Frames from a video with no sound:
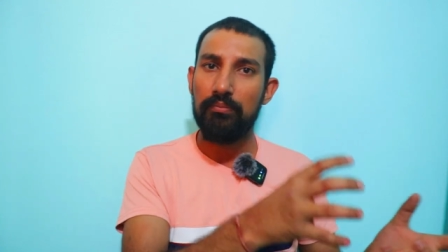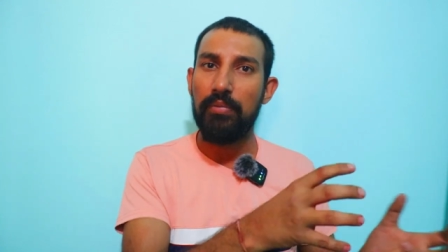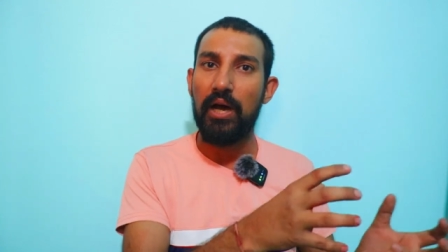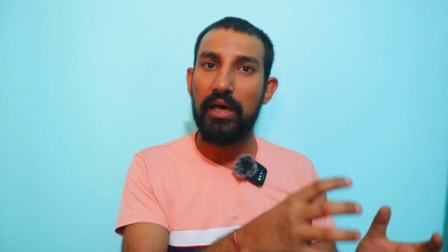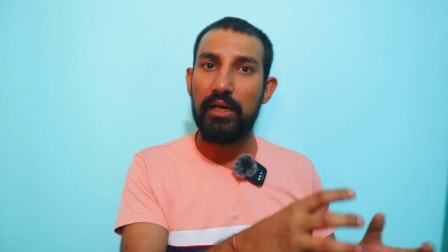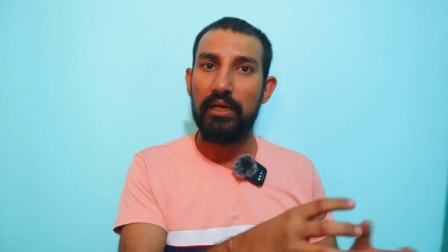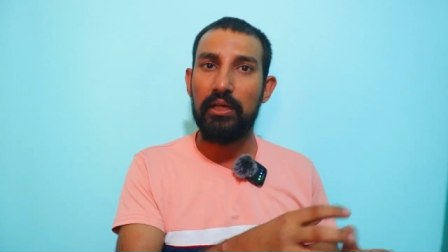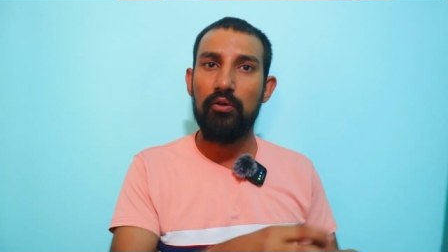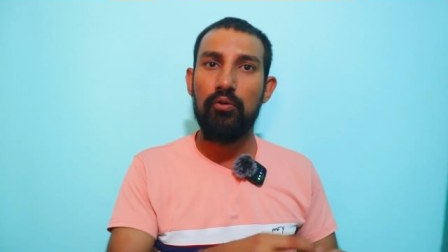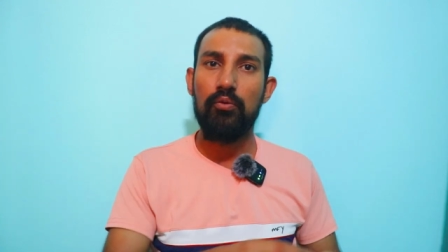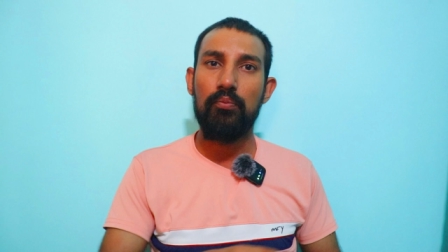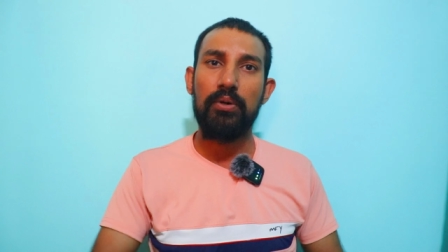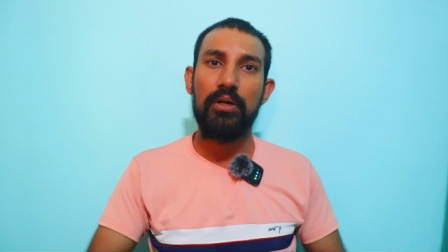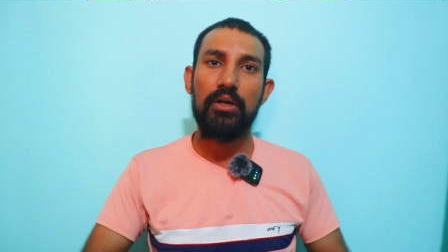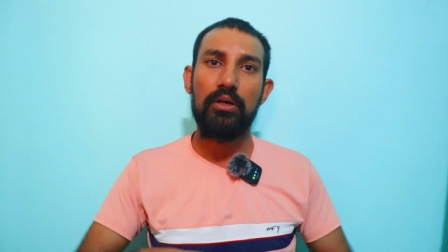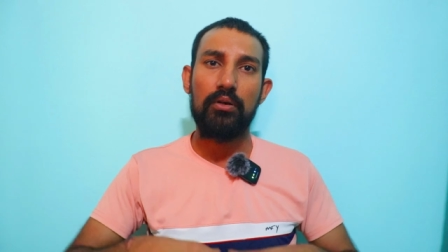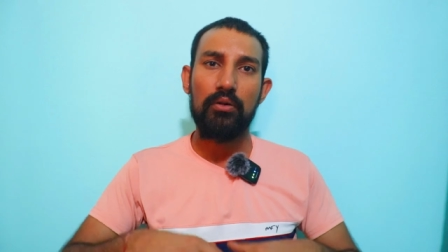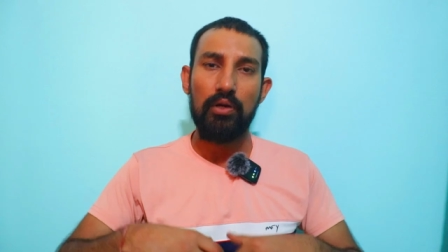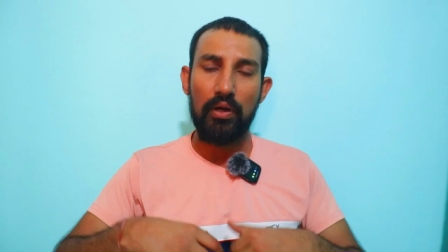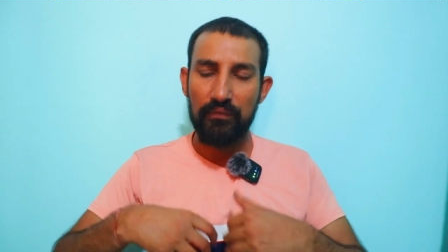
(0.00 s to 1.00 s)
बार के
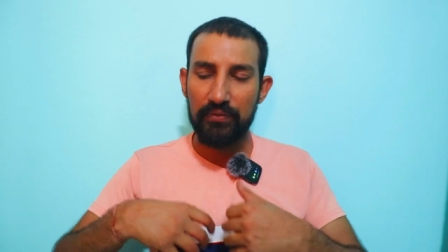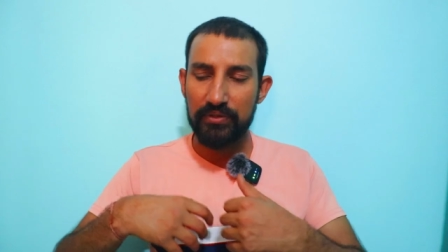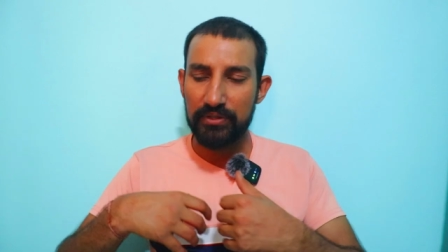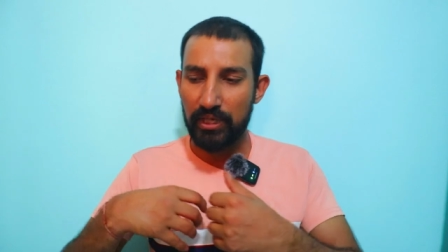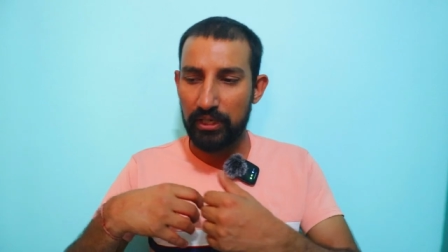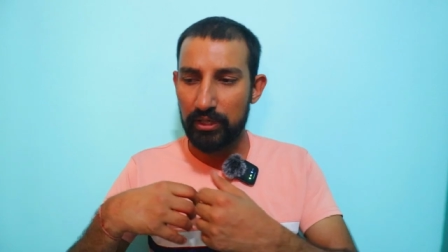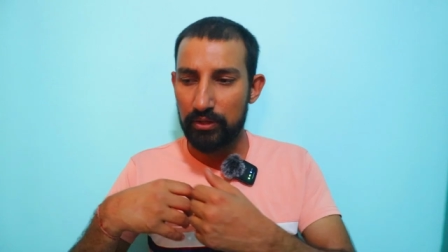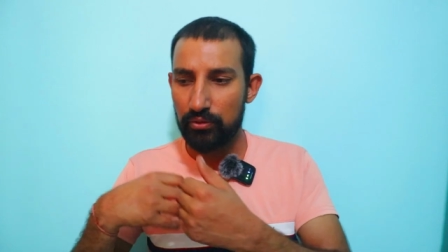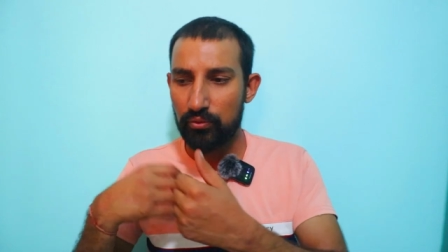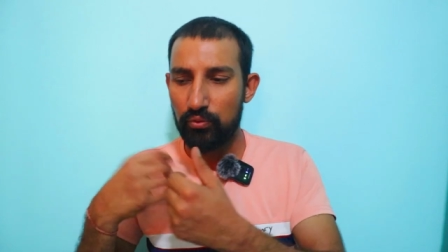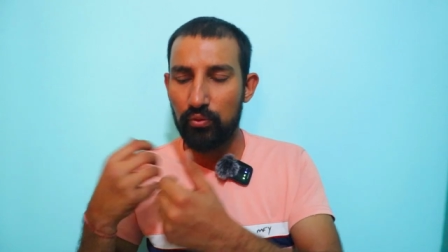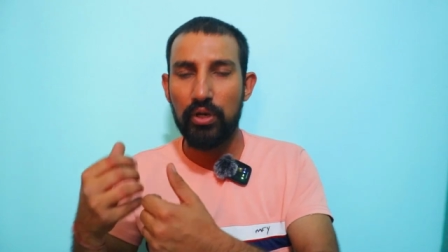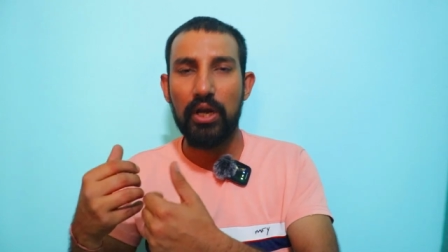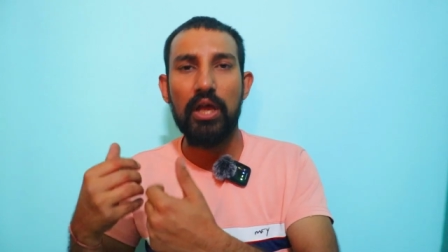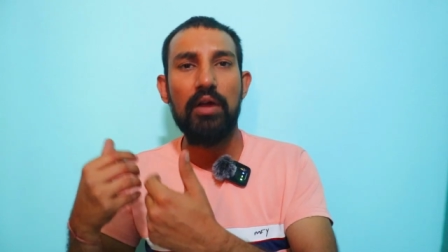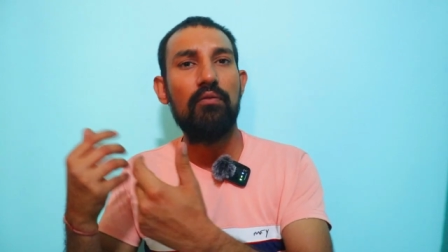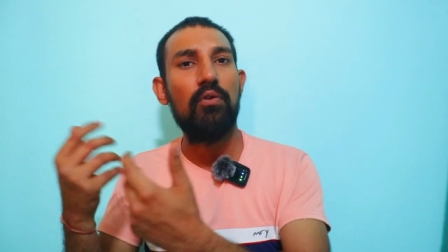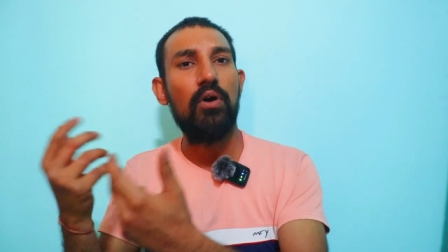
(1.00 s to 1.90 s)
ऊपर काफी सारे जो गुंडे हैं